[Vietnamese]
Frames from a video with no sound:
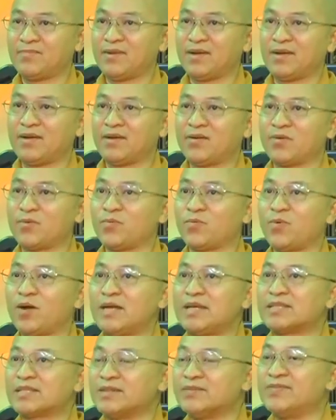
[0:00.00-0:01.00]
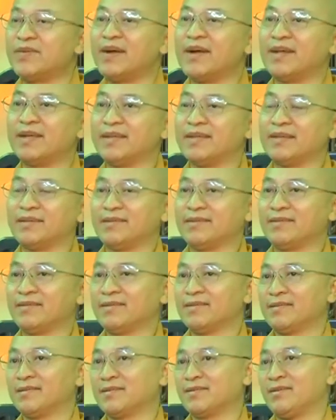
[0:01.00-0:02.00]
mà quay trở về đó
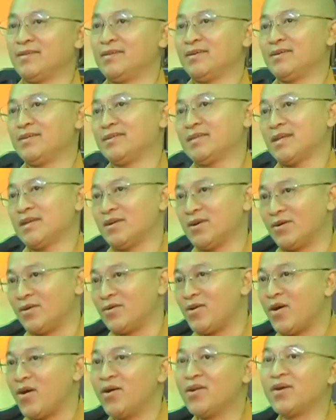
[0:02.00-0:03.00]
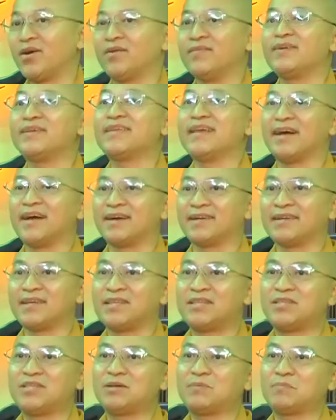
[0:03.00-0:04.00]
có thái độ hối lỗi với vợ
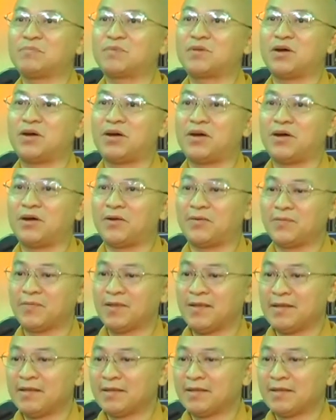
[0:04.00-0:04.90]
để giúp cho